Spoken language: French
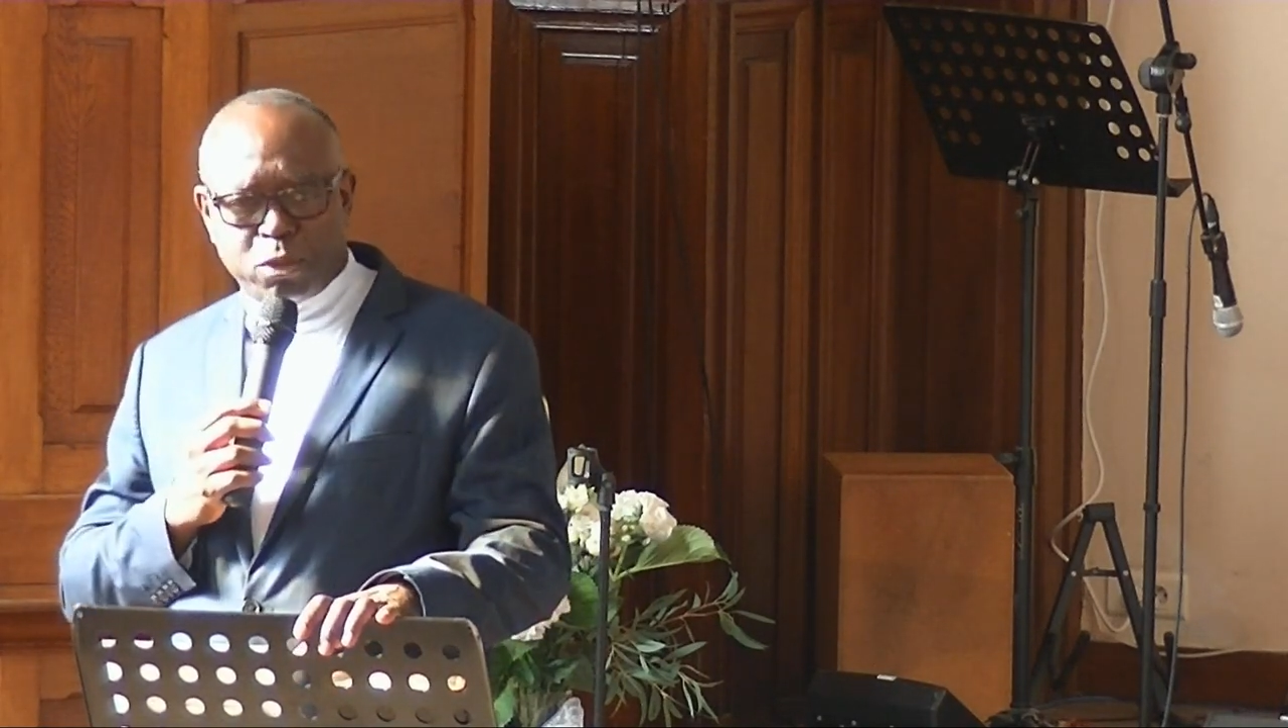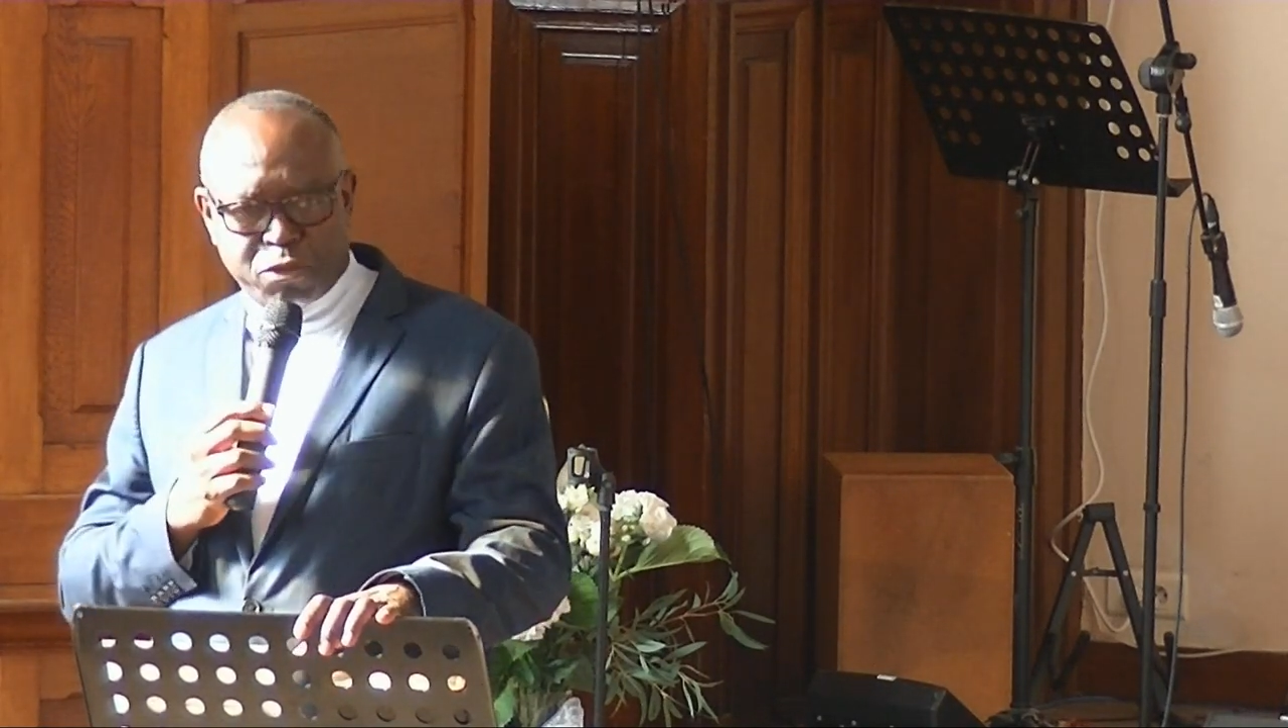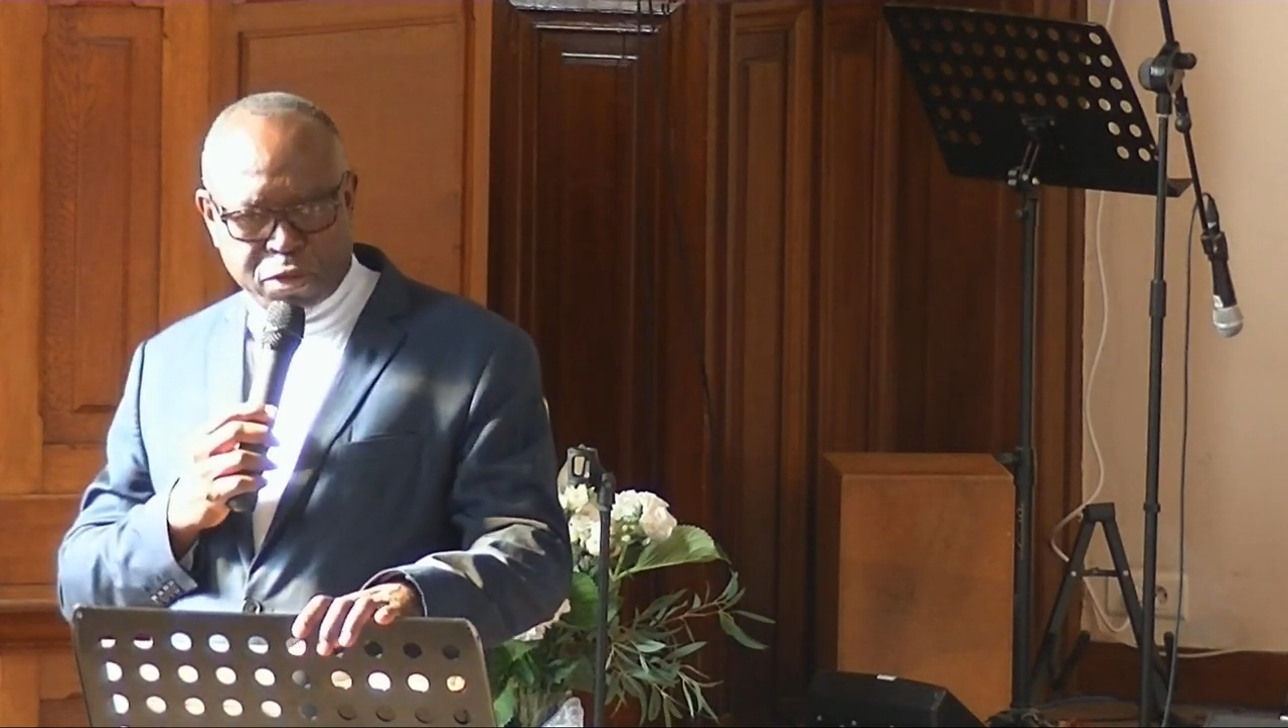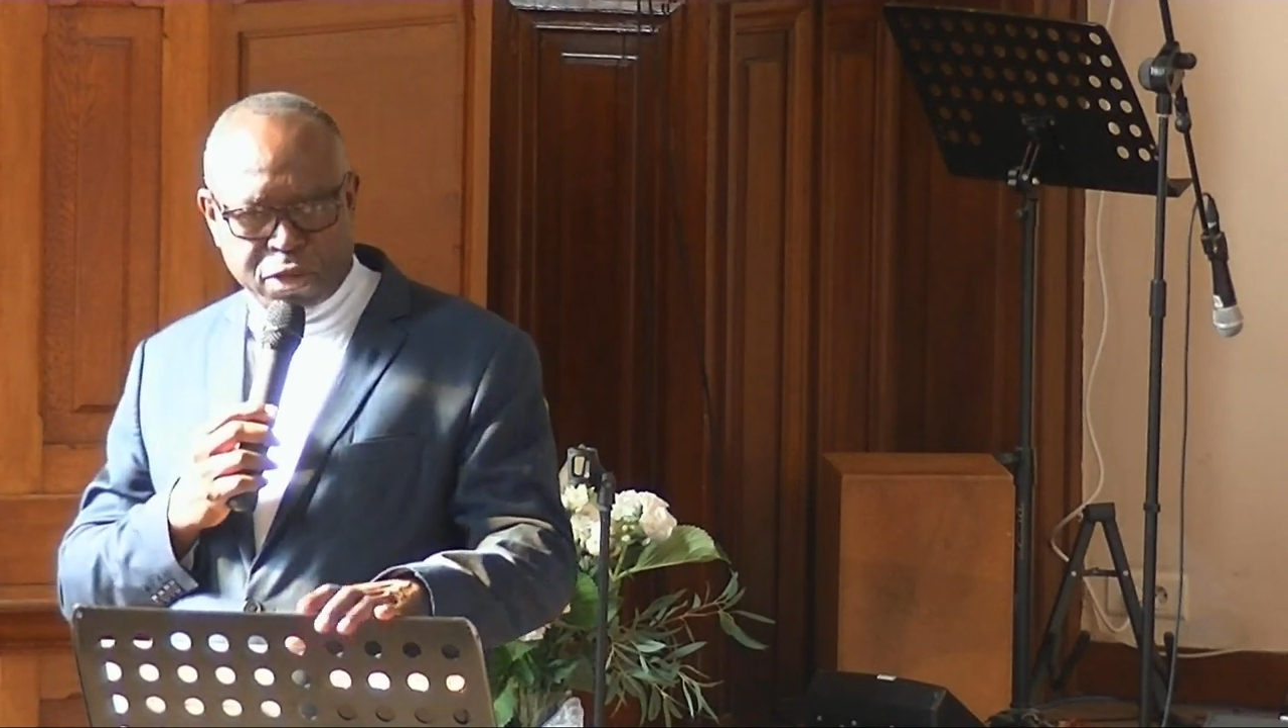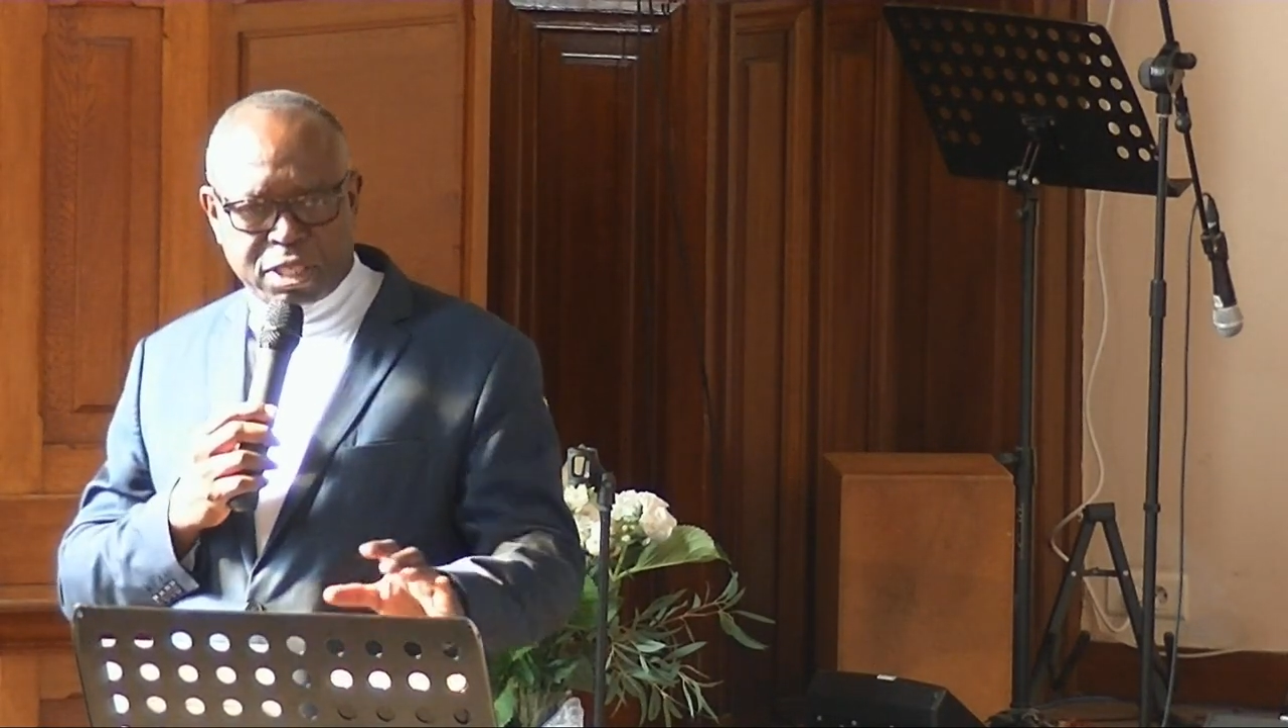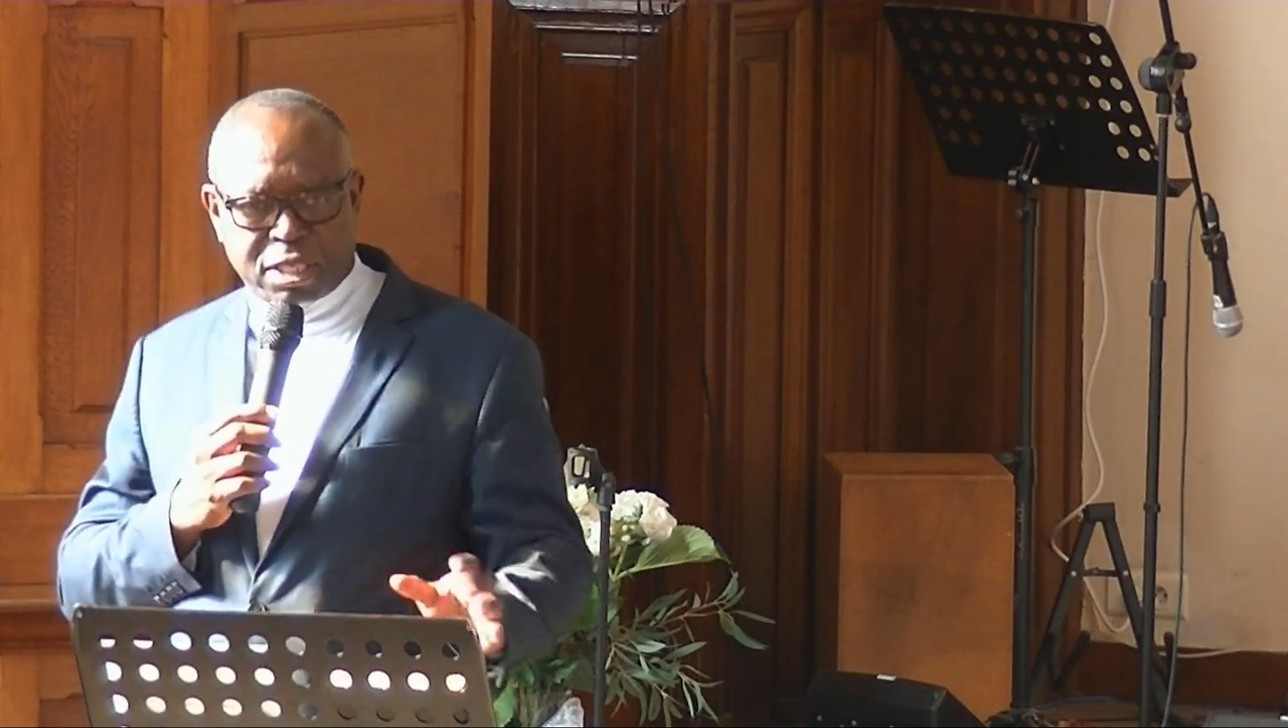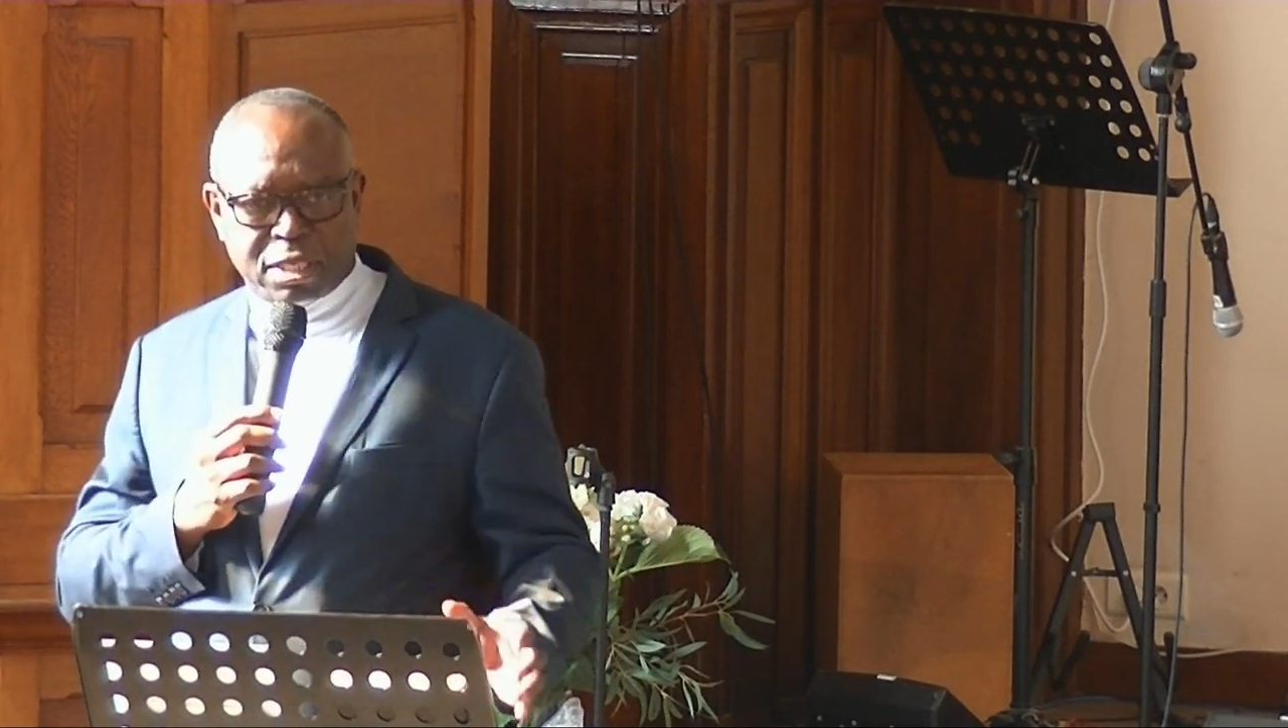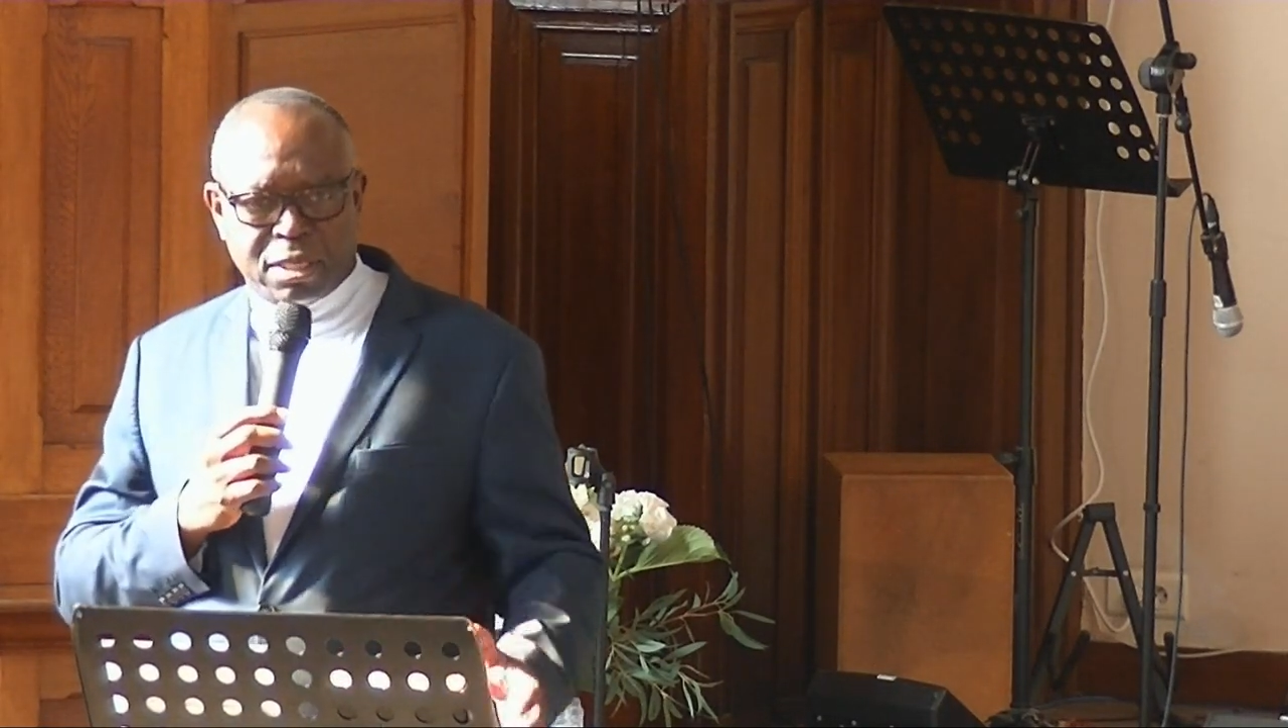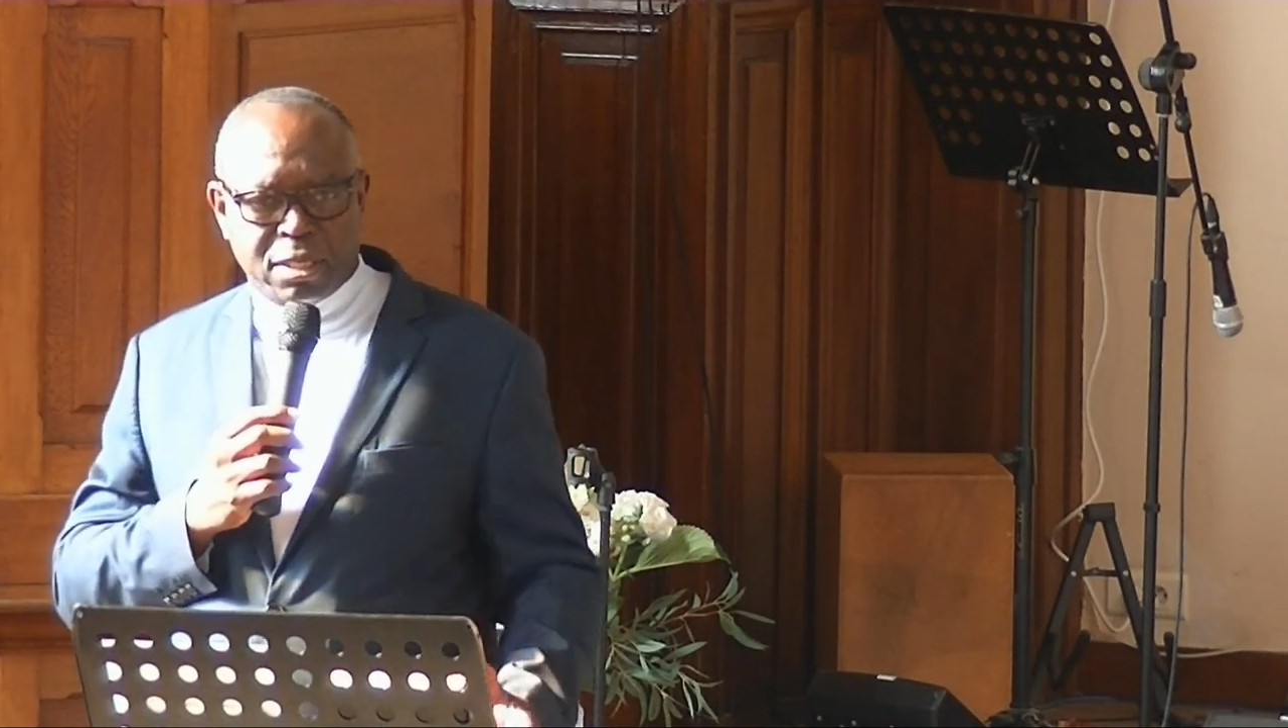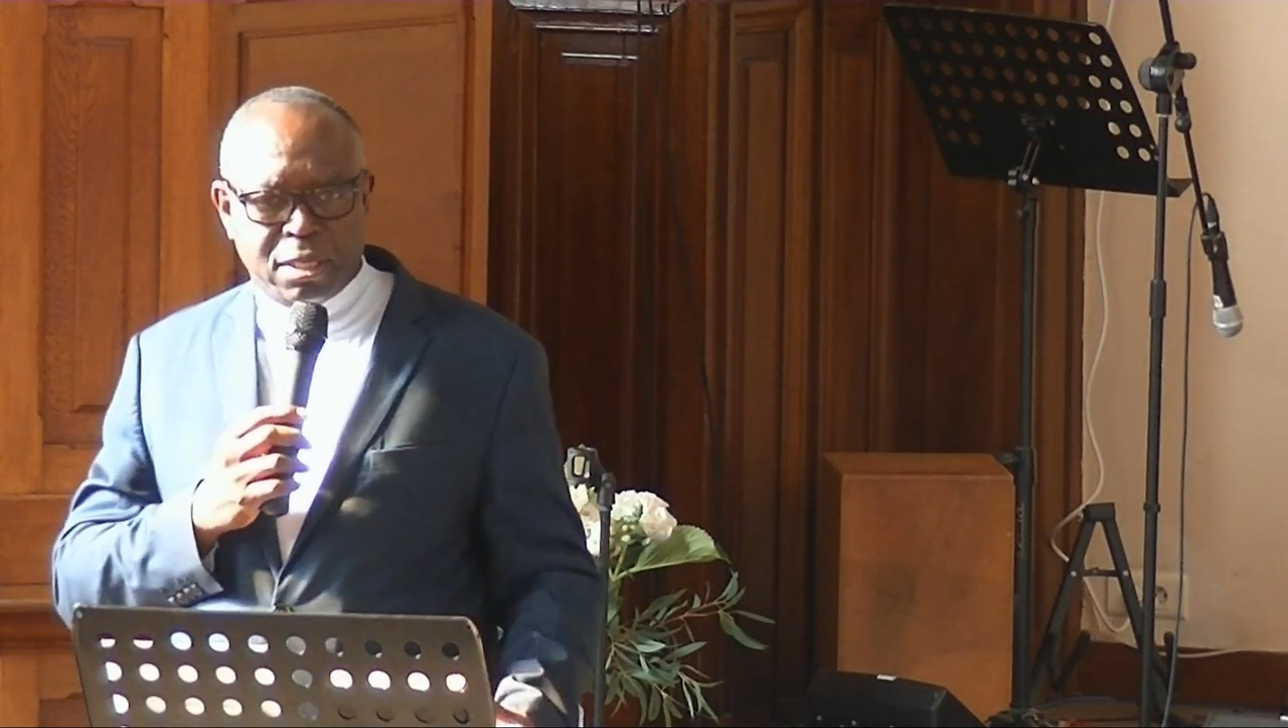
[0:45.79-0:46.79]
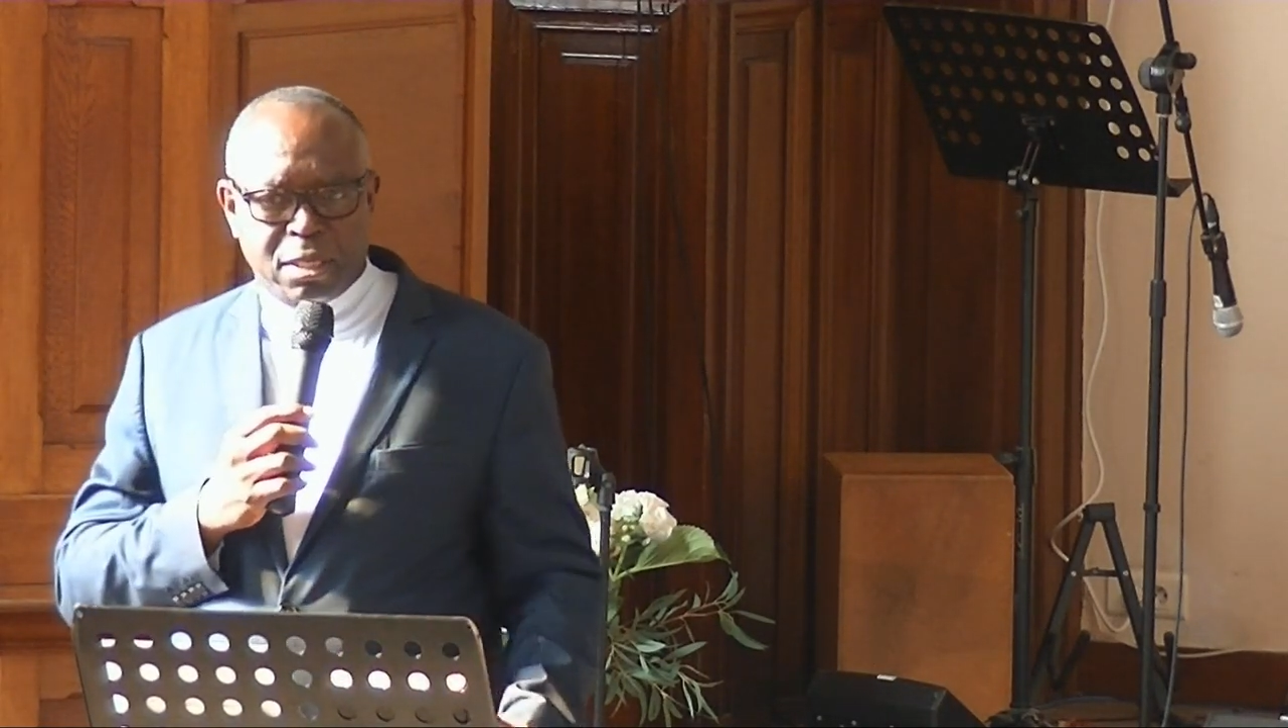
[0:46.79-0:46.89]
de France,